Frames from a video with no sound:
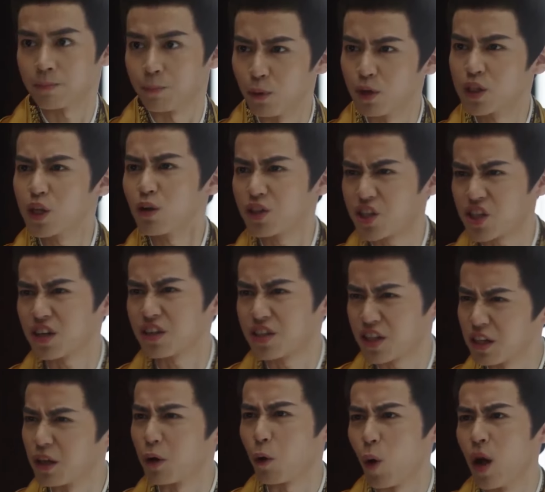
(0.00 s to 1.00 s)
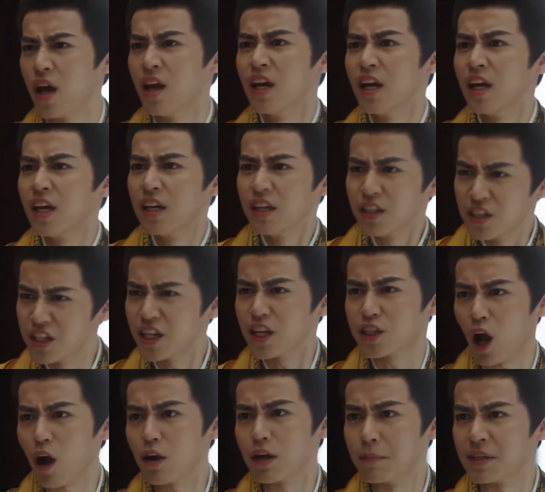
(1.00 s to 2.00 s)
不就是个赐婚？你
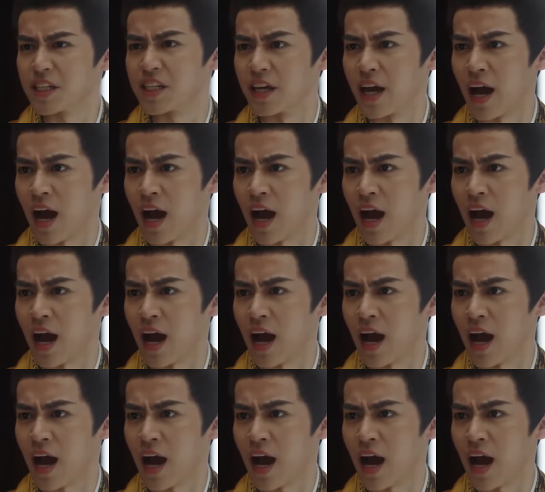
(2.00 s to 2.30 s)
着什么急